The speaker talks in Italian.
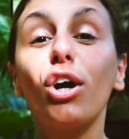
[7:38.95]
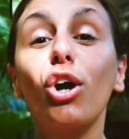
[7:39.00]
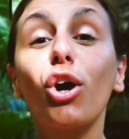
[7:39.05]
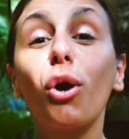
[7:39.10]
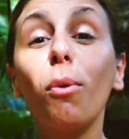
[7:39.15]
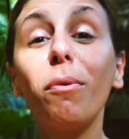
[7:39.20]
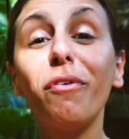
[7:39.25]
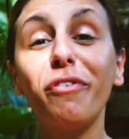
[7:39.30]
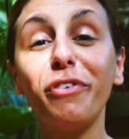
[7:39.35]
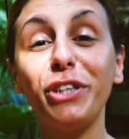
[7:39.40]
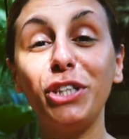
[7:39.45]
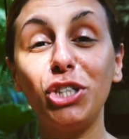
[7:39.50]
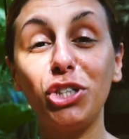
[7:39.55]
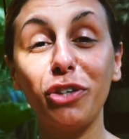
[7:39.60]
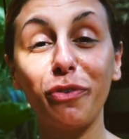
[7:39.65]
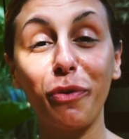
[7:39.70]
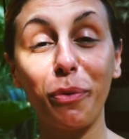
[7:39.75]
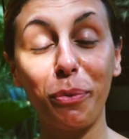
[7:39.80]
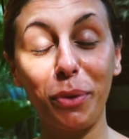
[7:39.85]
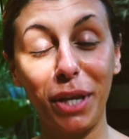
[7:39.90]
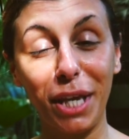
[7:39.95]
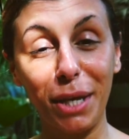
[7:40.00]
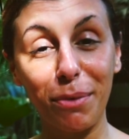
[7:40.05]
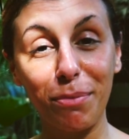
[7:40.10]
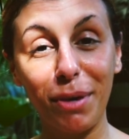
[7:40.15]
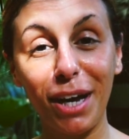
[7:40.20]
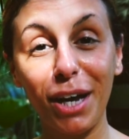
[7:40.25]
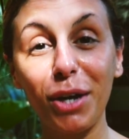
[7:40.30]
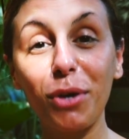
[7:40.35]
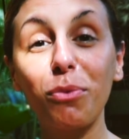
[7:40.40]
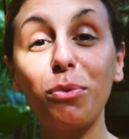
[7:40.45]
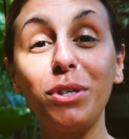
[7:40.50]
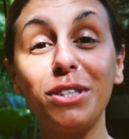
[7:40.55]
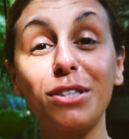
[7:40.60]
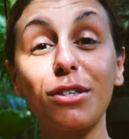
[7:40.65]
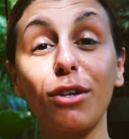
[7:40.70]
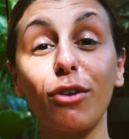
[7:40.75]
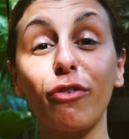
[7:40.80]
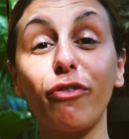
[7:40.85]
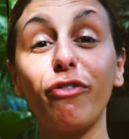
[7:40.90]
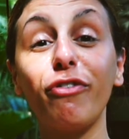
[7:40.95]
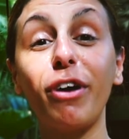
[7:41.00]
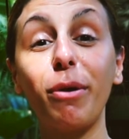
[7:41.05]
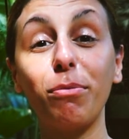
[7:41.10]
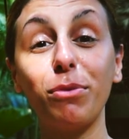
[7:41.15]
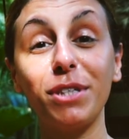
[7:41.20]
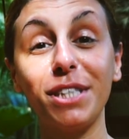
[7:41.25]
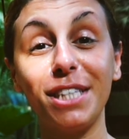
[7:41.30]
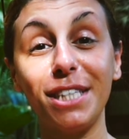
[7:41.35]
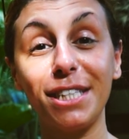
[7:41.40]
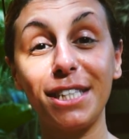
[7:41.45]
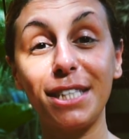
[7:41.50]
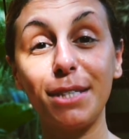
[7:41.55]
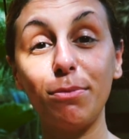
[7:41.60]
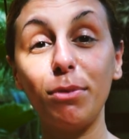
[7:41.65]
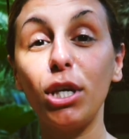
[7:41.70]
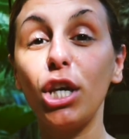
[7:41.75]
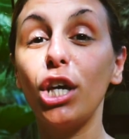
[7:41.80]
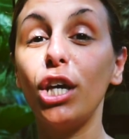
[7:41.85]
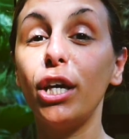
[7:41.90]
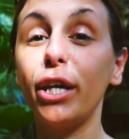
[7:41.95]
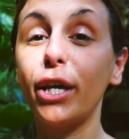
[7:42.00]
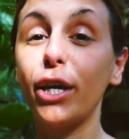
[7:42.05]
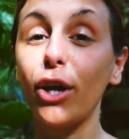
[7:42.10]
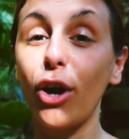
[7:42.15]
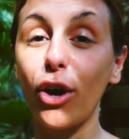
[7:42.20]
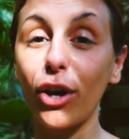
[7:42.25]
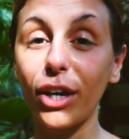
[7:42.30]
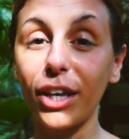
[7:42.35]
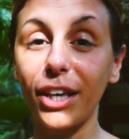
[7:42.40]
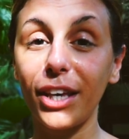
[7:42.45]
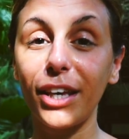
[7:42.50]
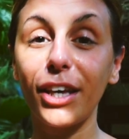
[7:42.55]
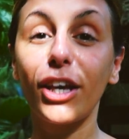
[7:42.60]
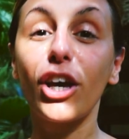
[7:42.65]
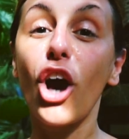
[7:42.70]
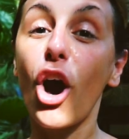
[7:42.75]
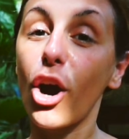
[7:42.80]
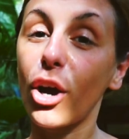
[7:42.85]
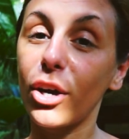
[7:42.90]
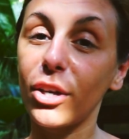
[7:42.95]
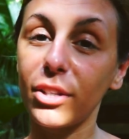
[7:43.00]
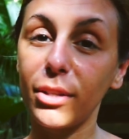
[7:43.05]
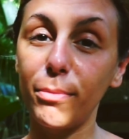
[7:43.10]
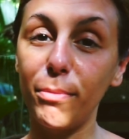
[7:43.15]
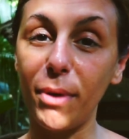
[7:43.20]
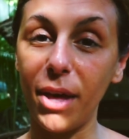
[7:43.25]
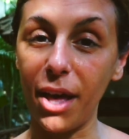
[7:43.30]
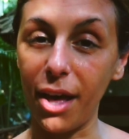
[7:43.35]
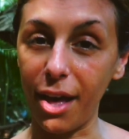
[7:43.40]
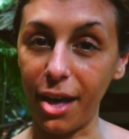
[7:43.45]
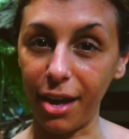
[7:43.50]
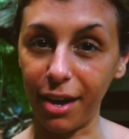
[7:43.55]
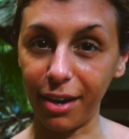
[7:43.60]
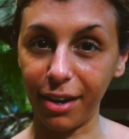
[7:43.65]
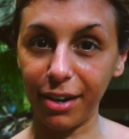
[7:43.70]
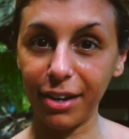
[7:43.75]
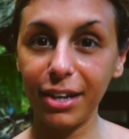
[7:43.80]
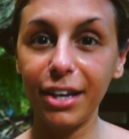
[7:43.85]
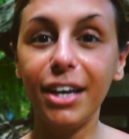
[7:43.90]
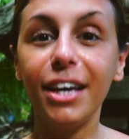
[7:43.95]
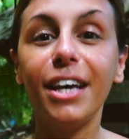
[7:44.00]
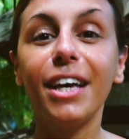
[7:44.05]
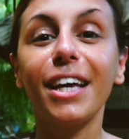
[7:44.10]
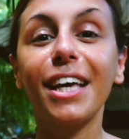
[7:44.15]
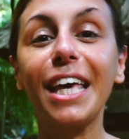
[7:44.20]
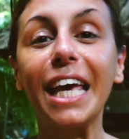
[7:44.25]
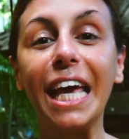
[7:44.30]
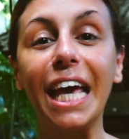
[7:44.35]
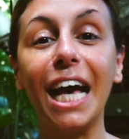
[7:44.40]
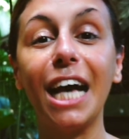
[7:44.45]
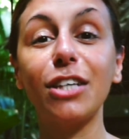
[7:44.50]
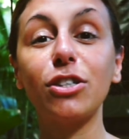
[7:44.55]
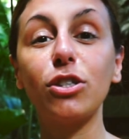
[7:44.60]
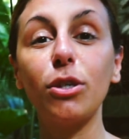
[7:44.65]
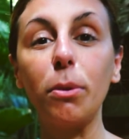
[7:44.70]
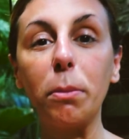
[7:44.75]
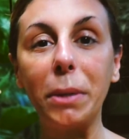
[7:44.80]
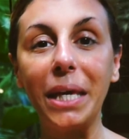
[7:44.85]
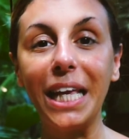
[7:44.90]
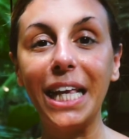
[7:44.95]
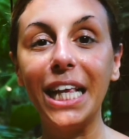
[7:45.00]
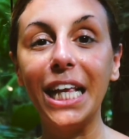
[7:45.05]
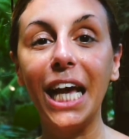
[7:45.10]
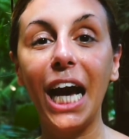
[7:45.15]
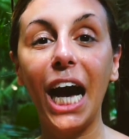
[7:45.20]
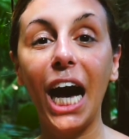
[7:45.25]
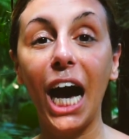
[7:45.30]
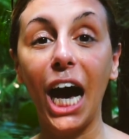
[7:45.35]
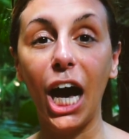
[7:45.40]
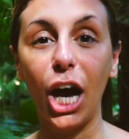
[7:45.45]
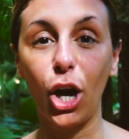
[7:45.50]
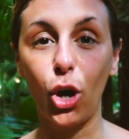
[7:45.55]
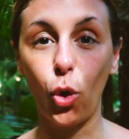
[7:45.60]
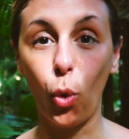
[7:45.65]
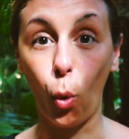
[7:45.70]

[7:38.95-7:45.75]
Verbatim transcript: come vi dicevo prima, qui sono famosissimi i cocchi coq de mer che assomiglia a